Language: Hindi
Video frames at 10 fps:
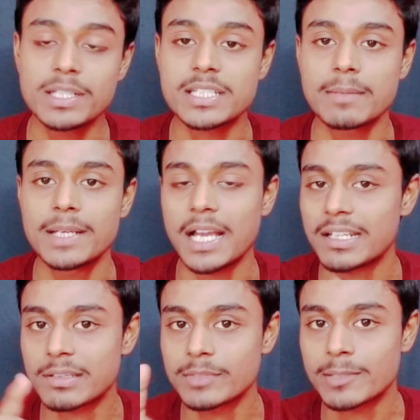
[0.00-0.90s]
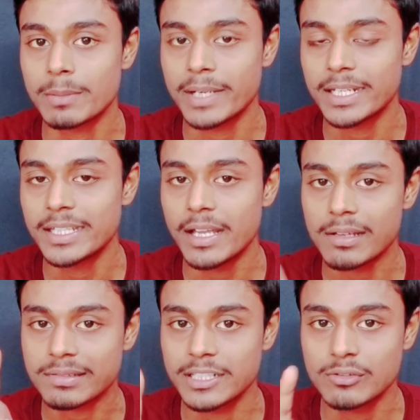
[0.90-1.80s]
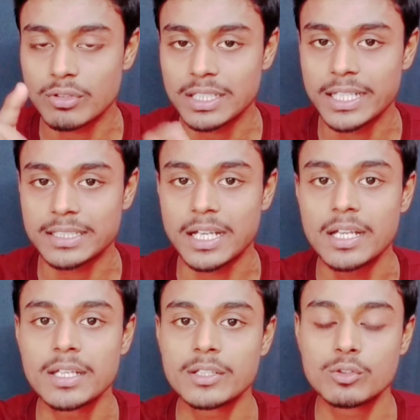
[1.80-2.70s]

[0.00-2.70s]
बज के बयालीस मिनट पर मैंने ये स्क्रीनशॉट लिया था